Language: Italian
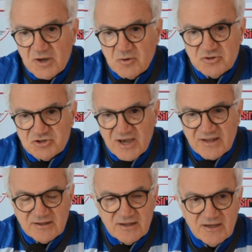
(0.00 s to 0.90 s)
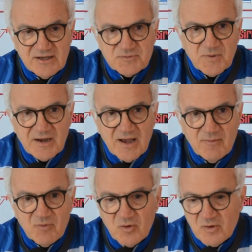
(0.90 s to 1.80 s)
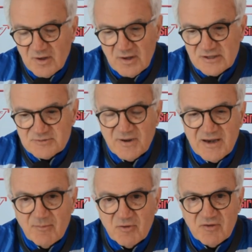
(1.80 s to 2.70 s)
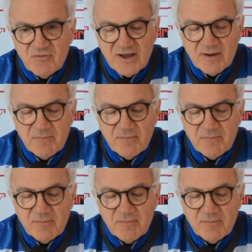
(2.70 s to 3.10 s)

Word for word: concetti e speriamo, speriamo di fare